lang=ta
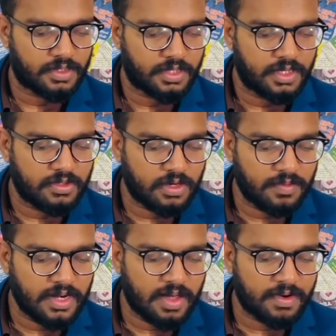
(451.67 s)
இது
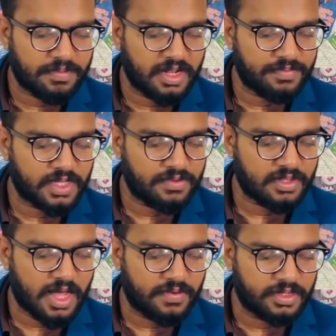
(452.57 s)
தொடர்பில் அவர் மேலும்
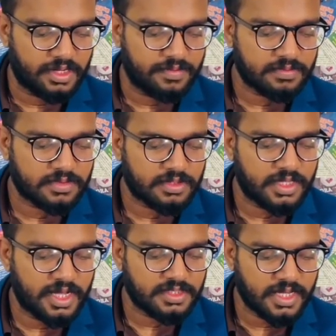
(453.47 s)
தெரிவித்ததாவது
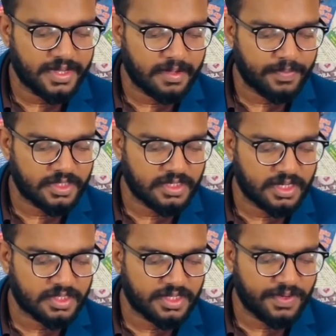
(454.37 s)
தேசிய
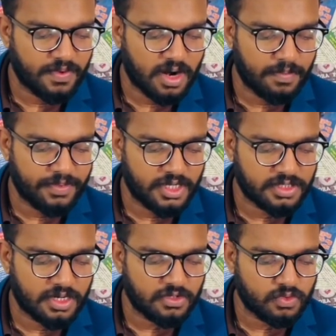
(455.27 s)
இனப்பிரச்சினைக்கு தீர்வு காணும்
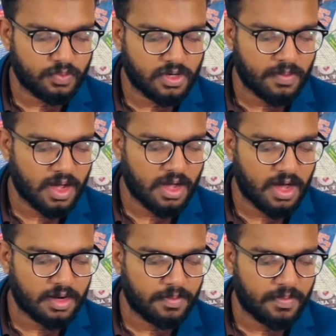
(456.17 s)
பேச்சுக்கள் சுமூகமாக
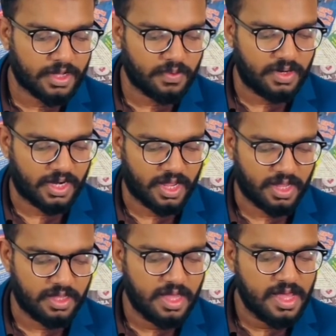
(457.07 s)
ஆரம்பமாகியுள்ளன
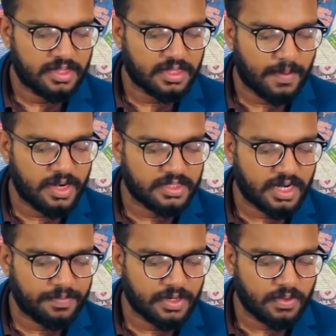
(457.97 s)
தமிழர்
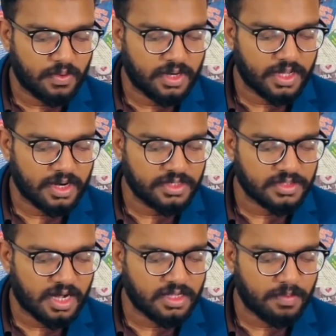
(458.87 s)
தரப்பின் கோரிக்கைகள்
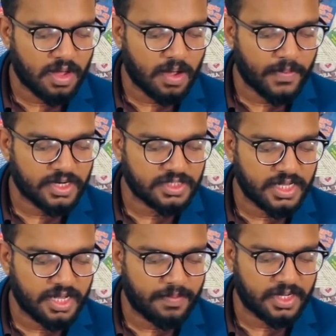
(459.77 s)
சாதகமாக
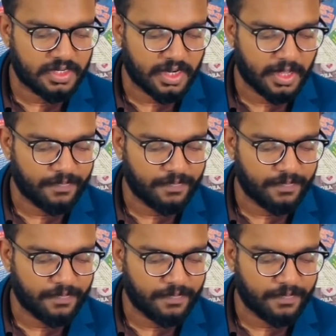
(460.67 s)
பரிசீலிக்கப்படுகின்றன